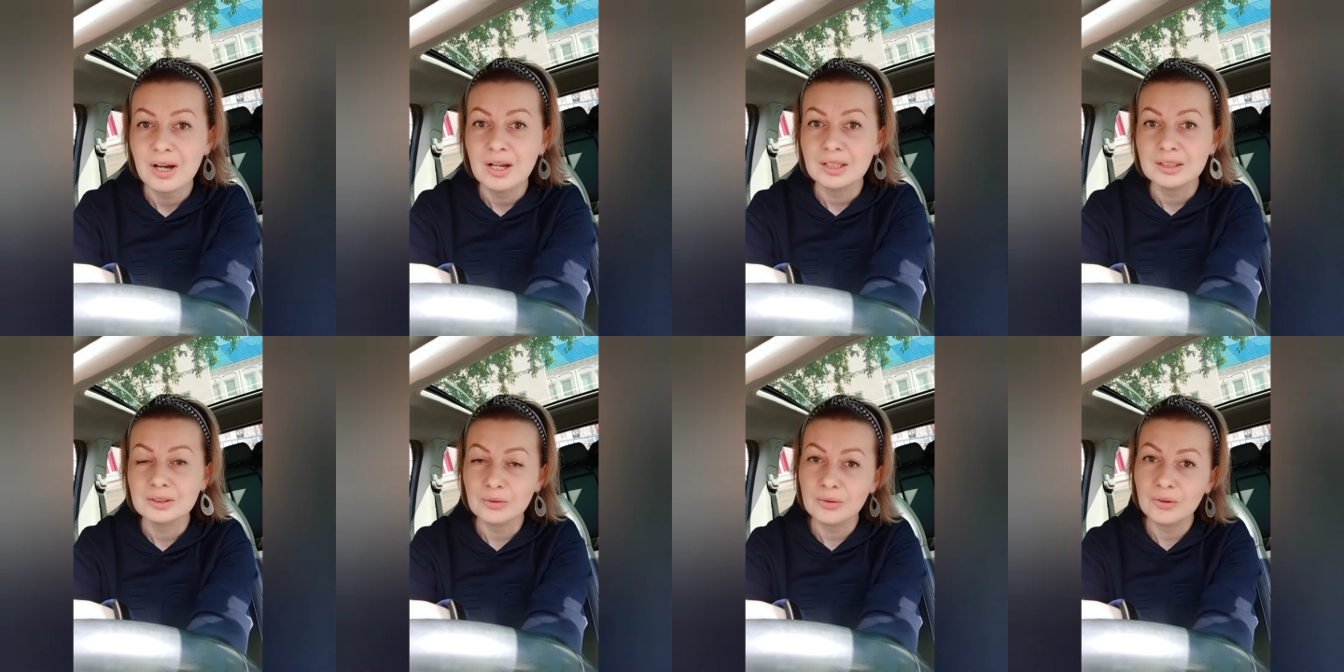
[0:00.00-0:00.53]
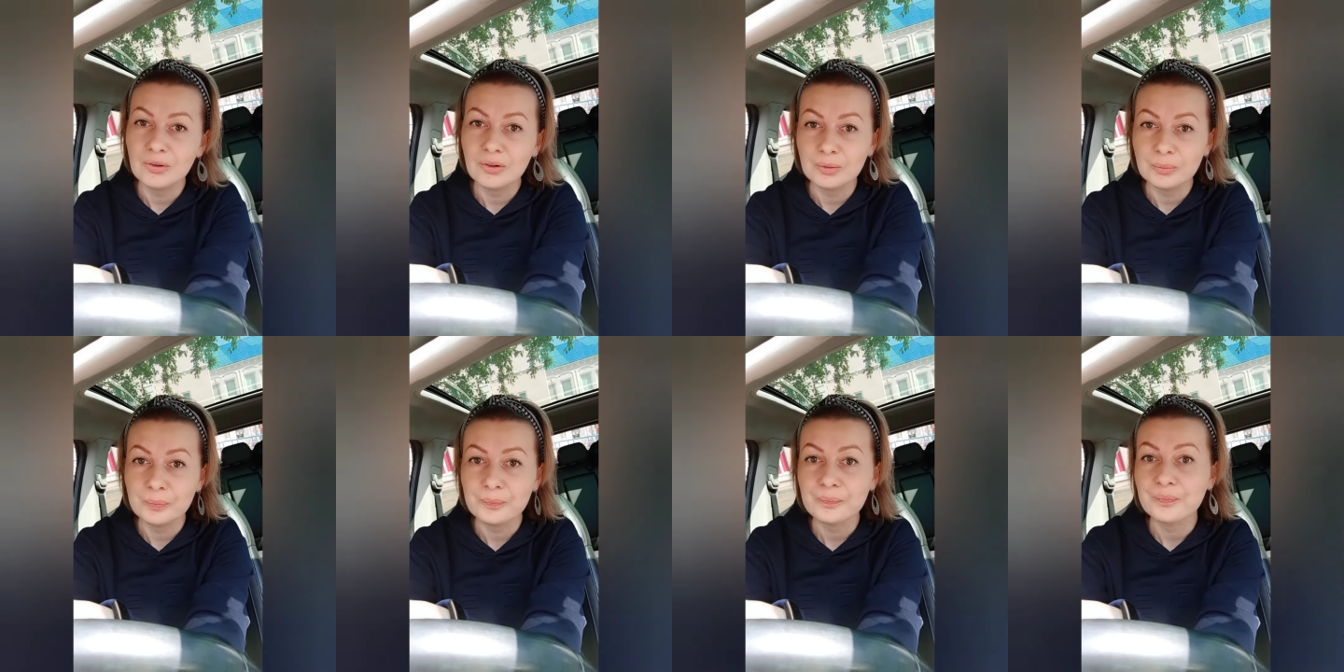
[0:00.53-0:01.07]
Но
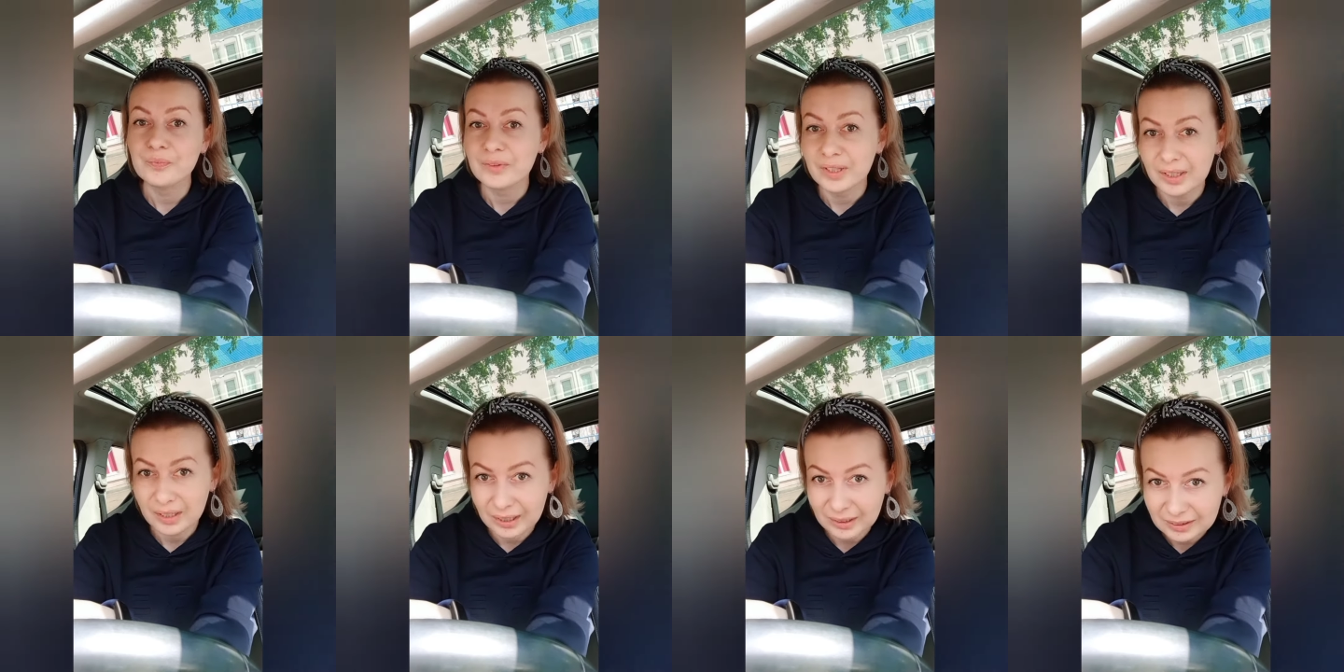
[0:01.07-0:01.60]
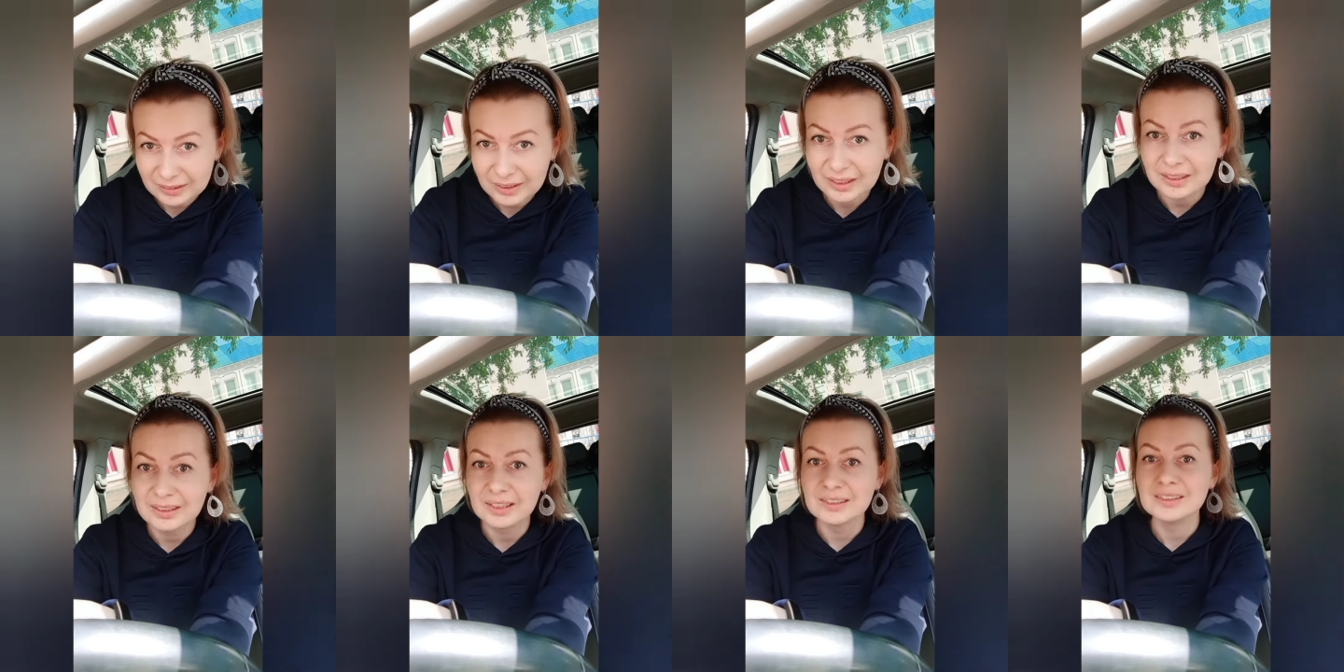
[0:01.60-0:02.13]
это так и
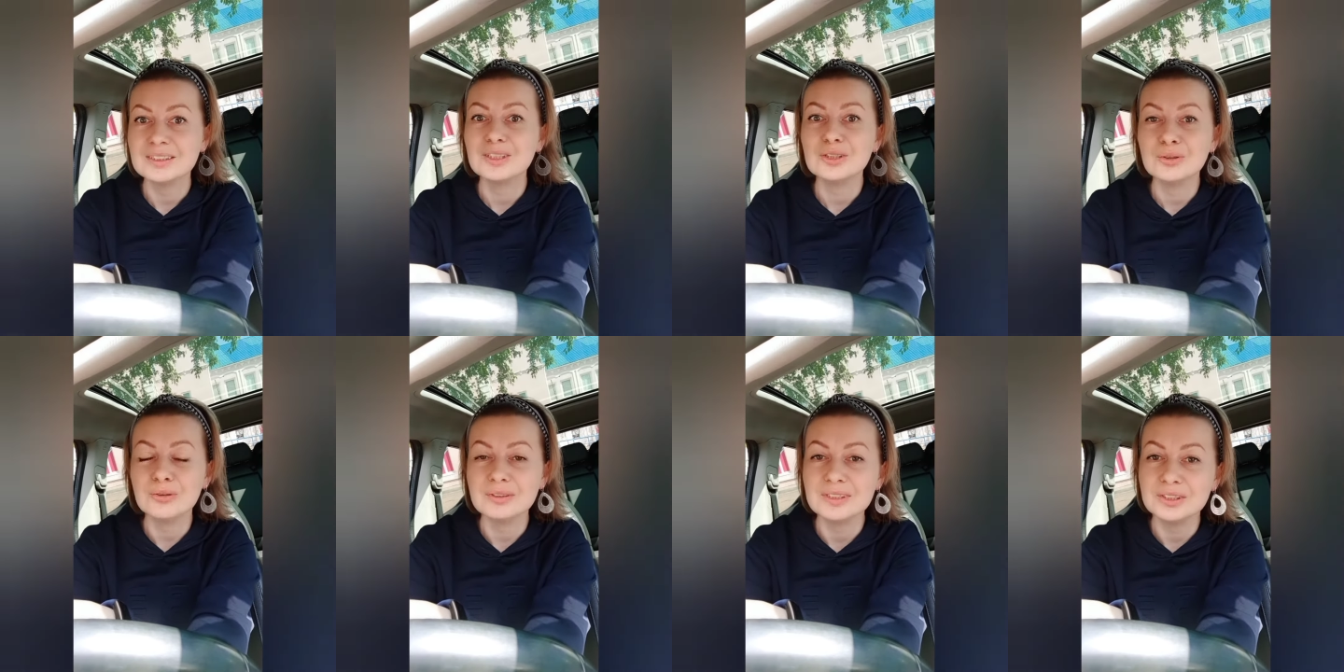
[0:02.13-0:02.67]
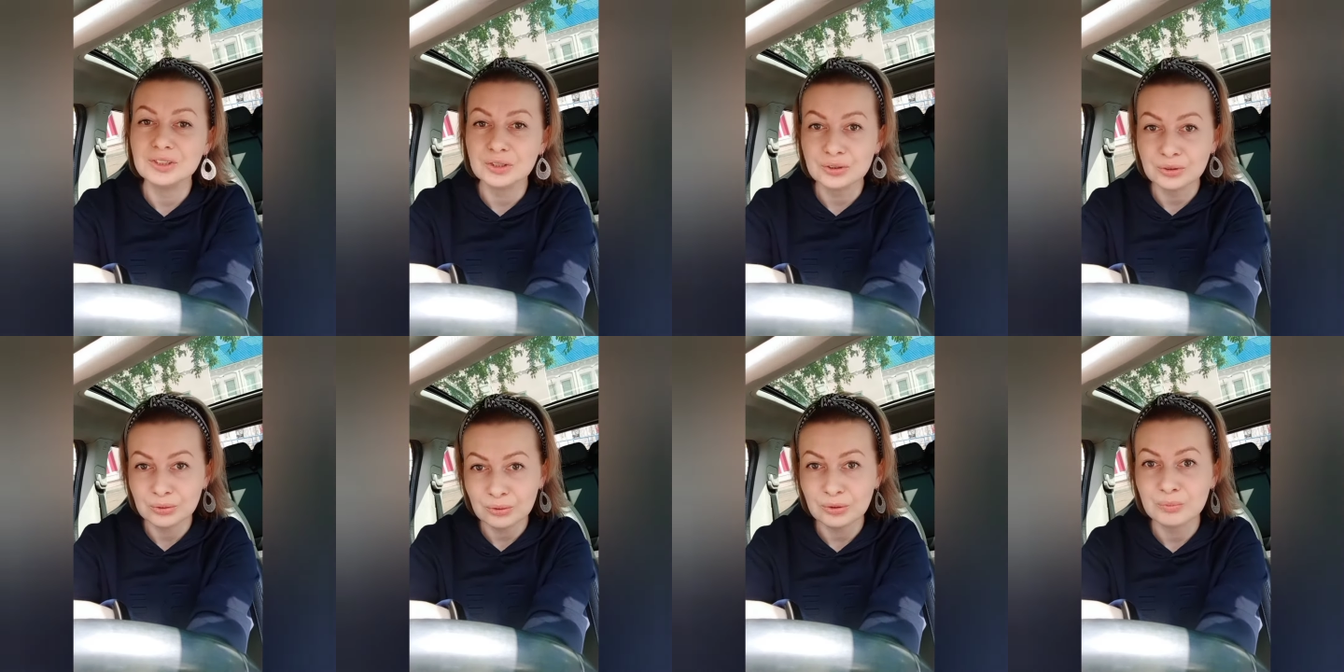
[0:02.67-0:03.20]
есть. Но
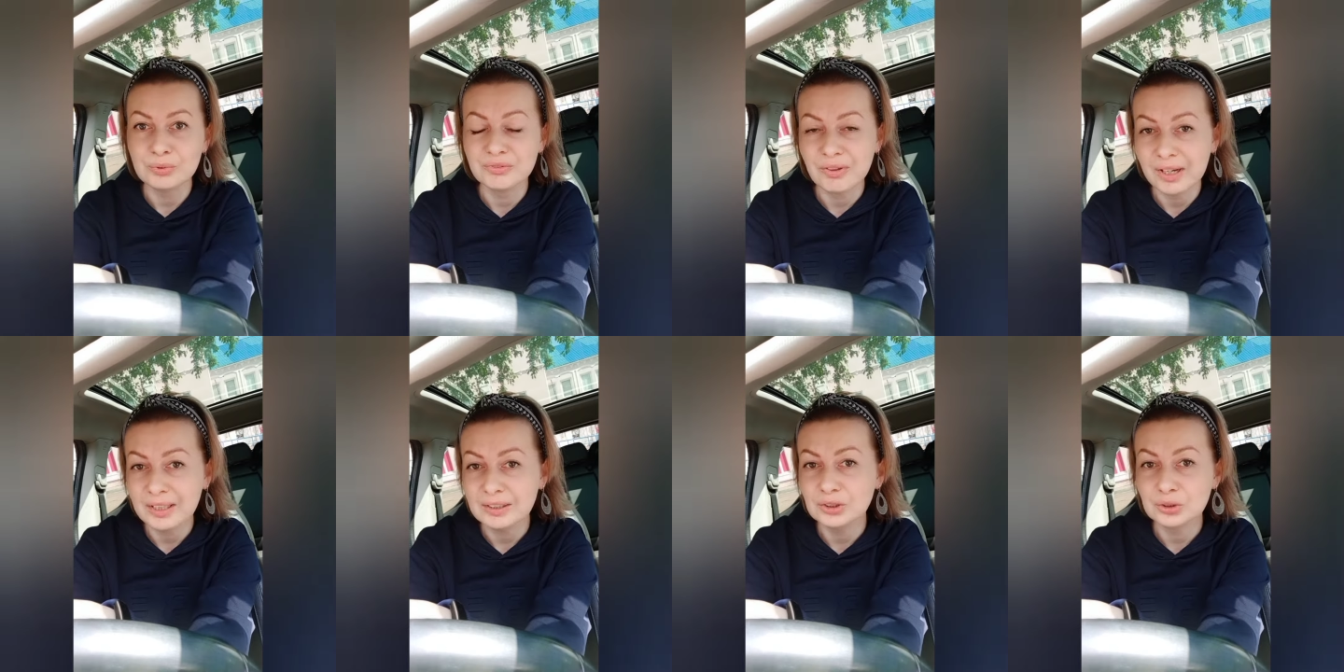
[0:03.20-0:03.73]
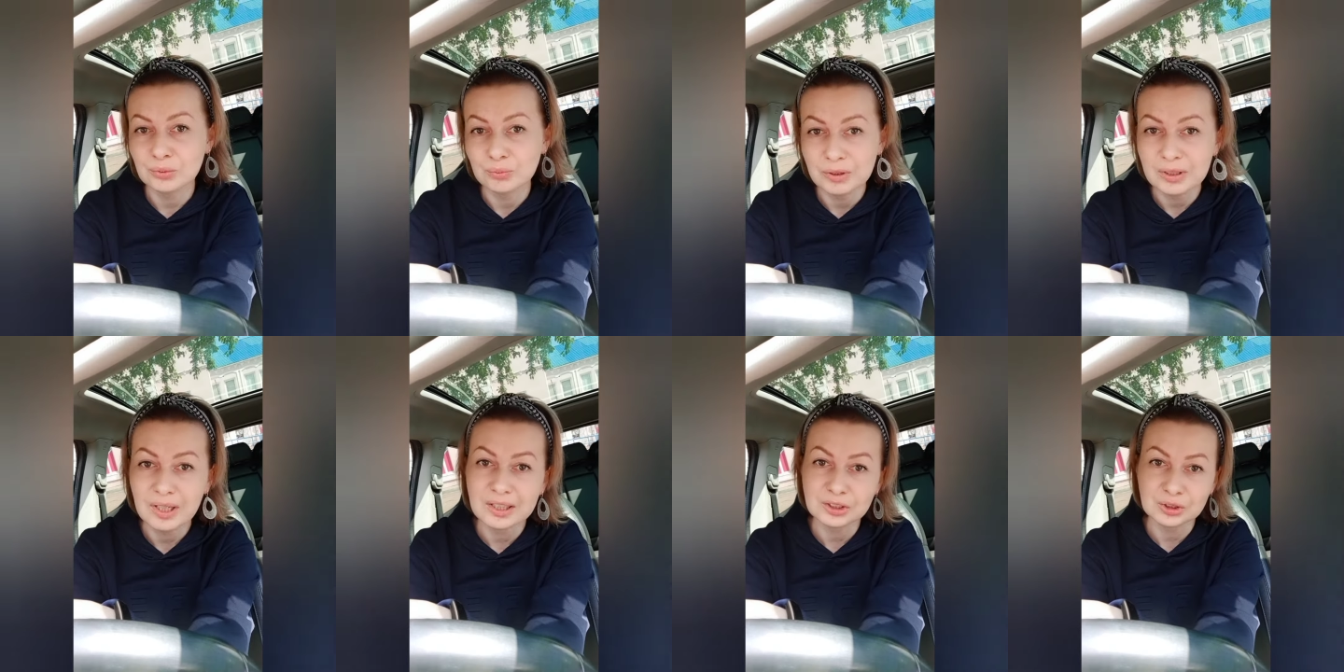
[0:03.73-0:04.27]
зачастую бывает, что мы
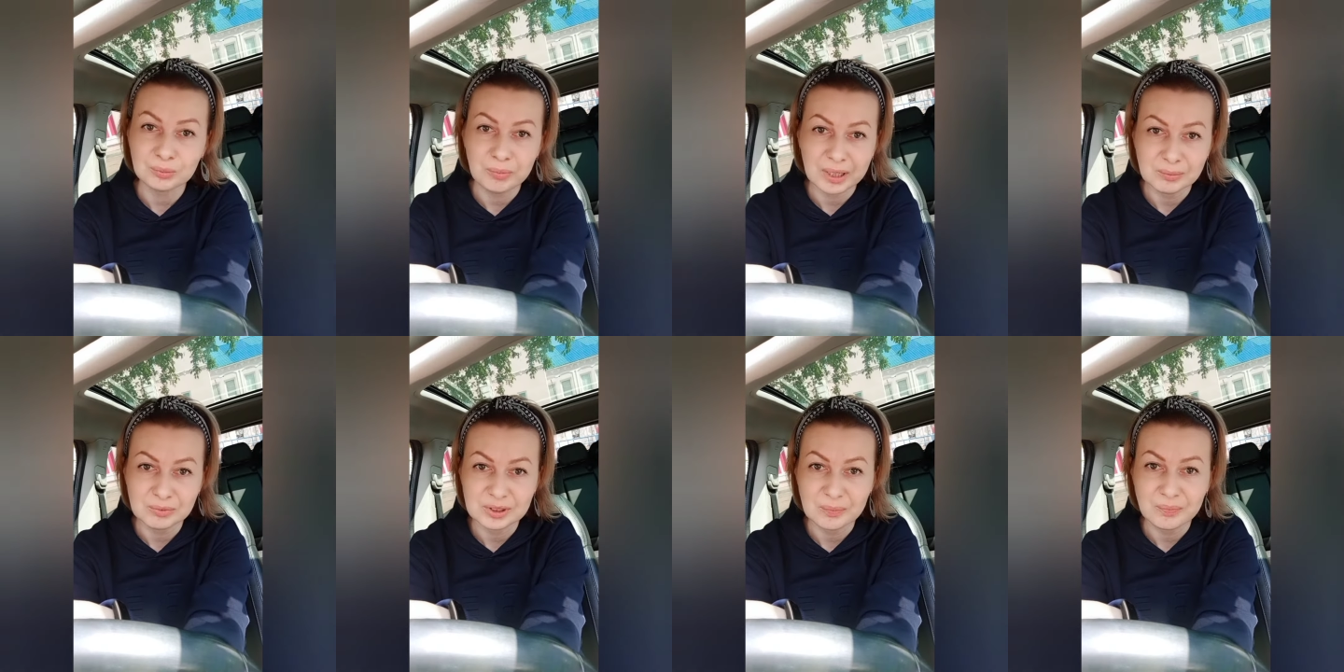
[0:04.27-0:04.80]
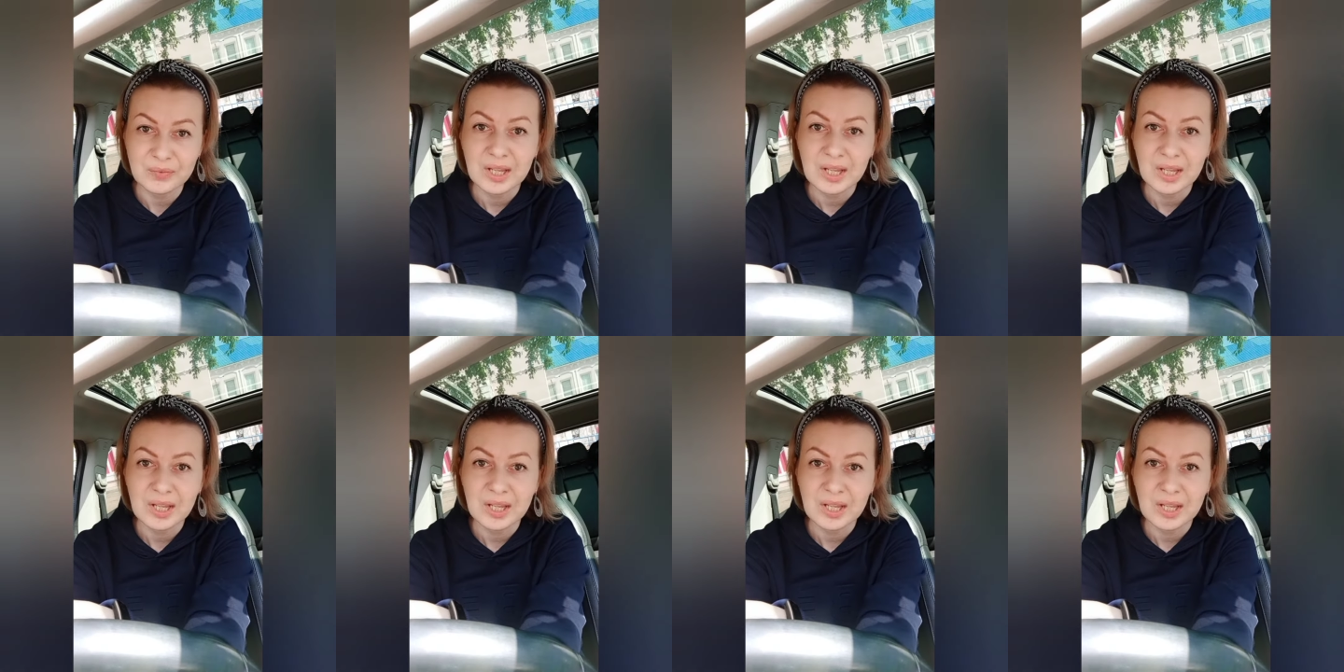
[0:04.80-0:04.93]
ошибаемся.